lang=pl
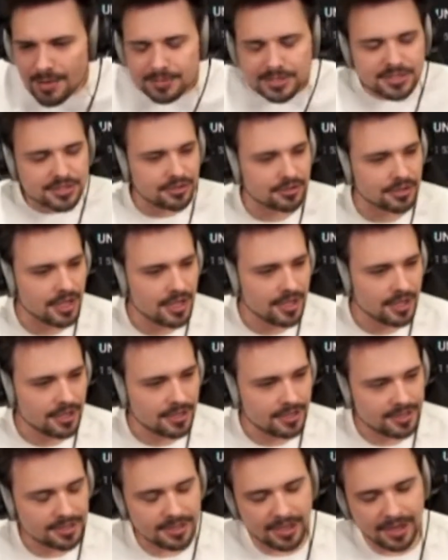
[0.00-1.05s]
stąd
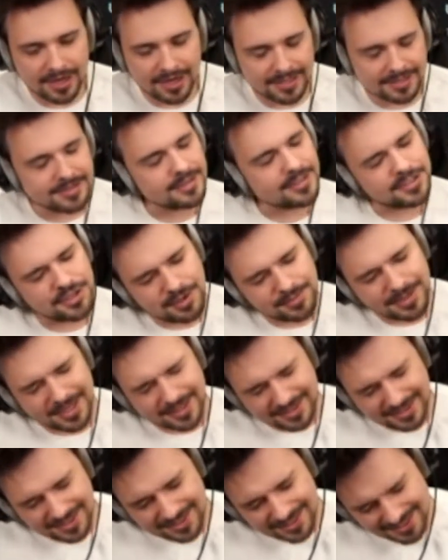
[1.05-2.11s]
ale
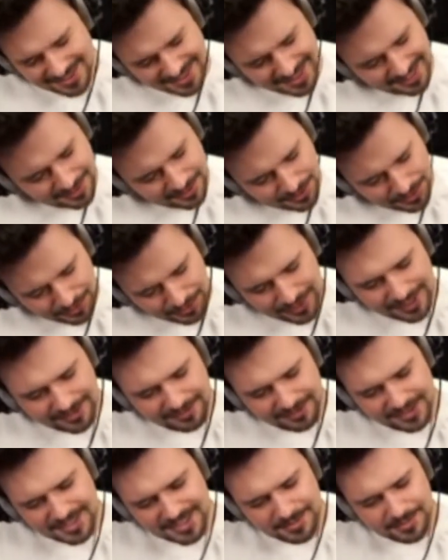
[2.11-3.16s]
ziemniak, ty z jakimś tutaj
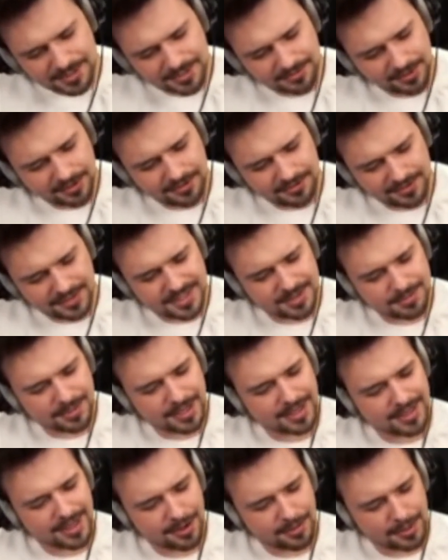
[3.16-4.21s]
widzem, swoim widzem
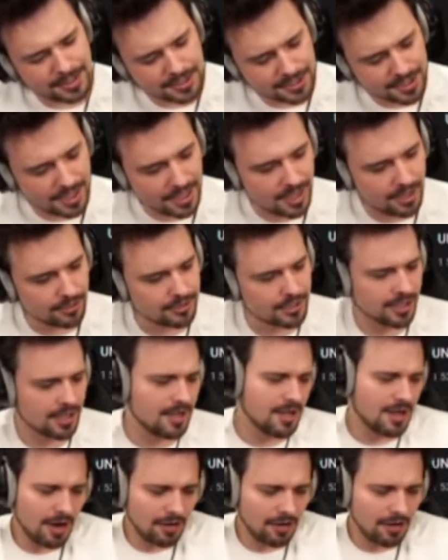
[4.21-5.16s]
gadałeś, a on tak,